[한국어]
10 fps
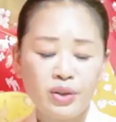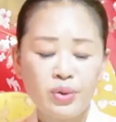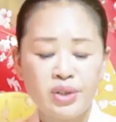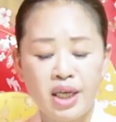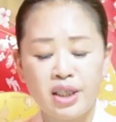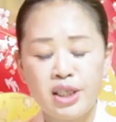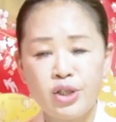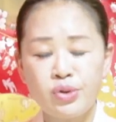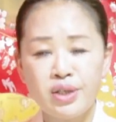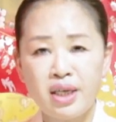그리고 이제
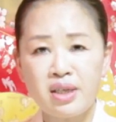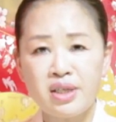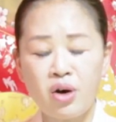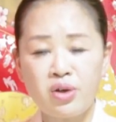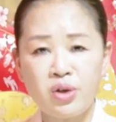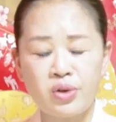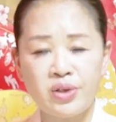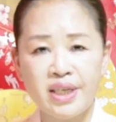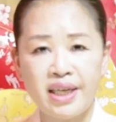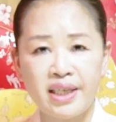을축생들
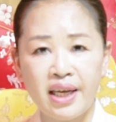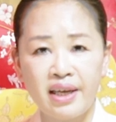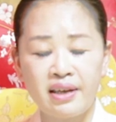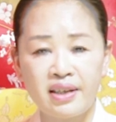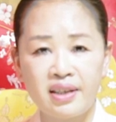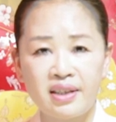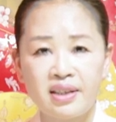36살이에요.